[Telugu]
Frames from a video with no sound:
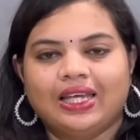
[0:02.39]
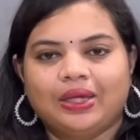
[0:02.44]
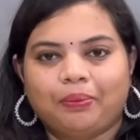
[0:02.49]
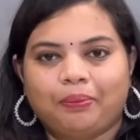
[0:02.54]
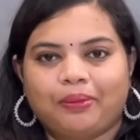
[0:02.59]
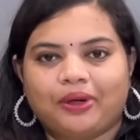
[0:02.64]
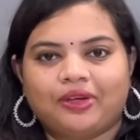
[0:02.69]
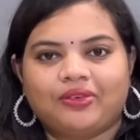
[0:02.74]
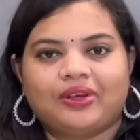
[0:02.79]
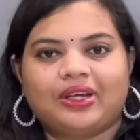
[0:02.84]

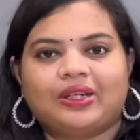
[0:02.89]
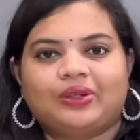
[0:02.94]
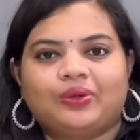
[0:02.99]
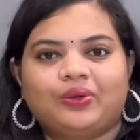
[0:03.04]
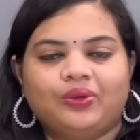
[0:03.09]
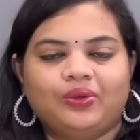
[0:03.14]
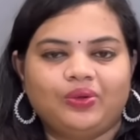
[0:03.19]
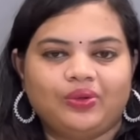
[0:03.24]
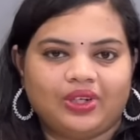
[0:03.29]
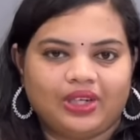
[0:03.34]
ఇప్పటి
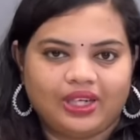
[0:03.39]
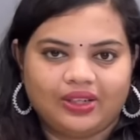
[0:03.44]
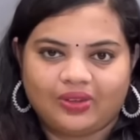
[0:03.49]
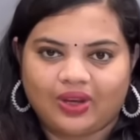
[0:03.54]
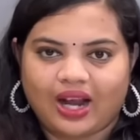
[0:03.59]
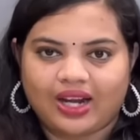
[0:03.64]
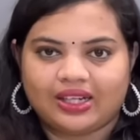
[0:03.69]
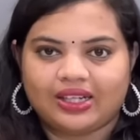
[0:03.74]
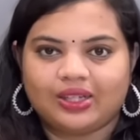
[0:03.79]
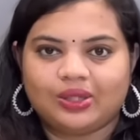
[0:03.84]
వరకు నేను
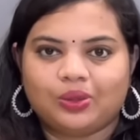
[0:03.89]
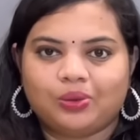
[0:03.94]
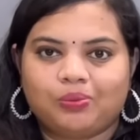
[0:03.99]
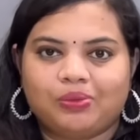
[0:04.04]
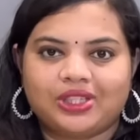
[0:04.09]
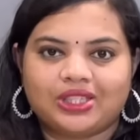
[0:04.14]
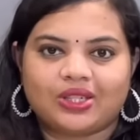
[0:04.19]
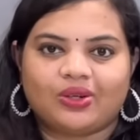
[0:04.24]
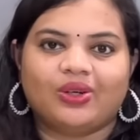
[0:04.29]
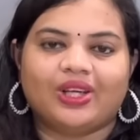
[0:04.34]
హండ్రెడ్
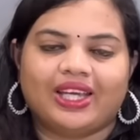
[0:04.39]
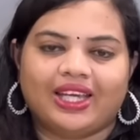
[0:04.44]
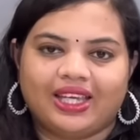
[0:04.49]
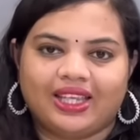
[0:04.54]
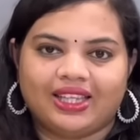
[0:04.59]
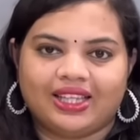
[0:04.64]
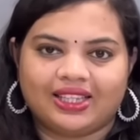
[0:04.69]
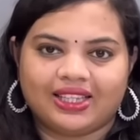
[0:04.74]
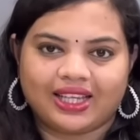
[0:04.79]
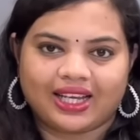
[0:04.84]
రూపీస్లో
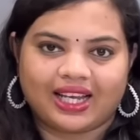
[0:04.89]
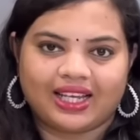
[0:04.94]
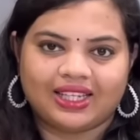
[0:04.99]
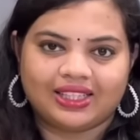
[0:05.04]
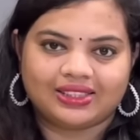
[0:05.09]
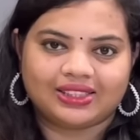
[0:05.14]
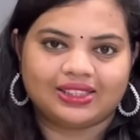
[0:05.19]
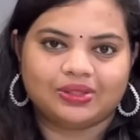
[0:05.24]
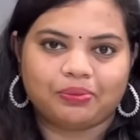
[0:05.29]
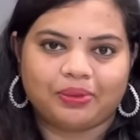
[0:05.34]
ఏదైతే
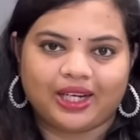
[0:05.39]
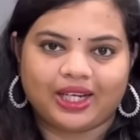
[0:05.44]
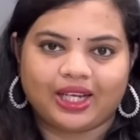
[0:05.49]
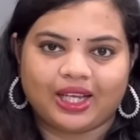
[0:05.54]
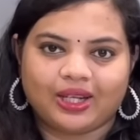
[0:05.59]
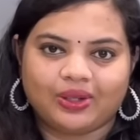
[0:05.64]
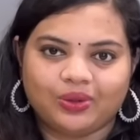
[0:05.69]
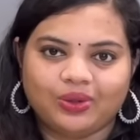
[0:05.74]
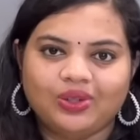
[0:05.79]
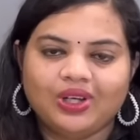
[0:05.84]
కలెక్షన్
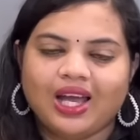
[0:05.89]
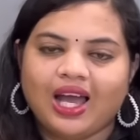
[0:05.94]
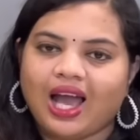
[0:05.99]
పెట్టానో